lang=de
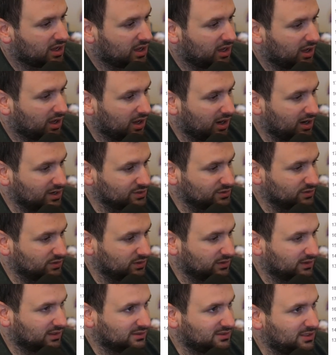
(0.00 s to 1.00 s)

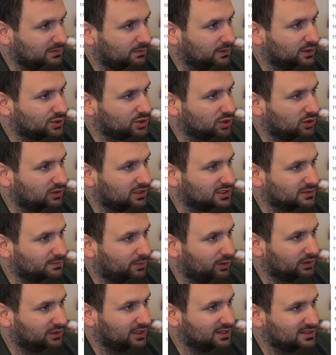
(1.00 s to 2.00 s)
Also da sieht man schon das
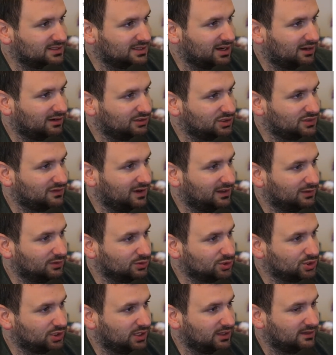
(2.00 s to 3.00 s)
Potenzial im Schwert
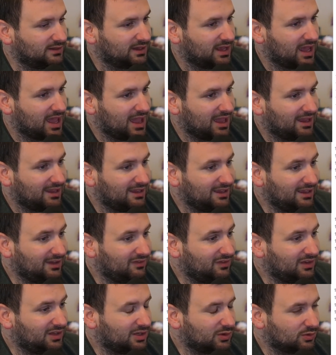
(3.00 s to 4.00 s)
und Schild.
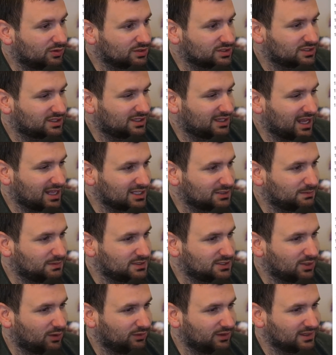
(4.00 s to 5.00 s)
Eevee Heroes ganz
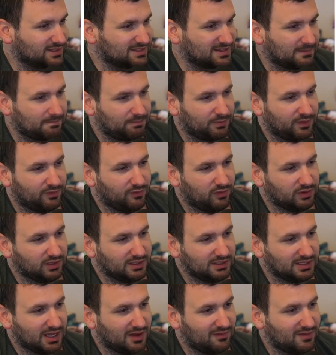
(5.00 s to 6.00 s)
besonders. Vor
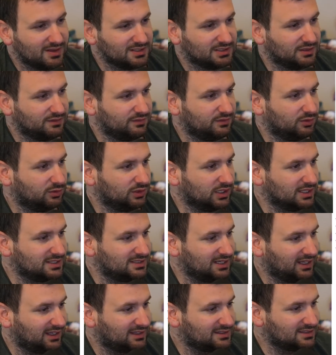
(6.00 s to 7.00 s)
einem Jahr war sie für
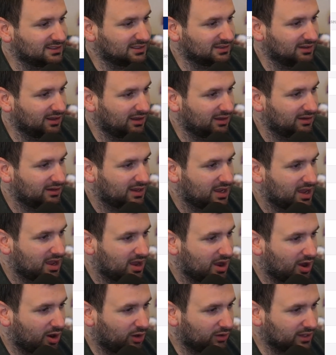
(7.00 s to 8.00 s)
160 da
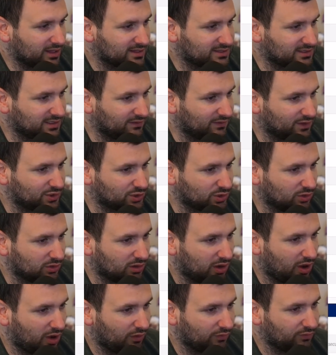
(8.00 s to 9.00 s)
und jetzt sind wir schon
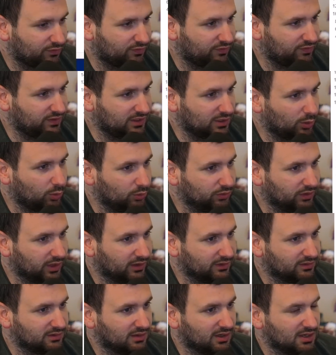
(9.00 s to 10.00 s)
auf
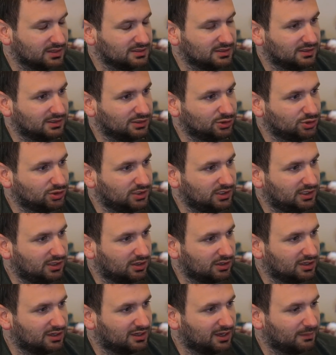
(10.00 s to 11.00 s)
400. Ja, sind gestiegen.
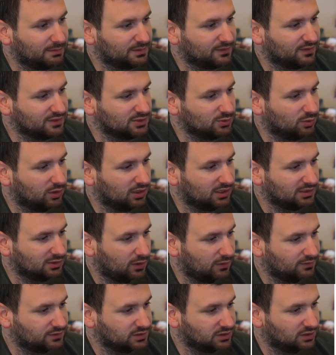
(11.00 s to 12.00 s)
Auch hier gab es Versuche, das
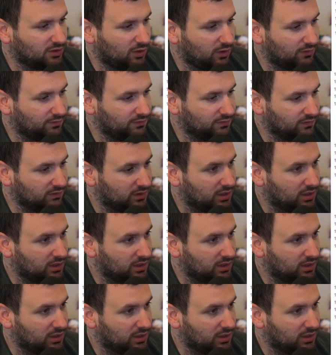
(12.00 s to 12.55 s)
aufzukaufen.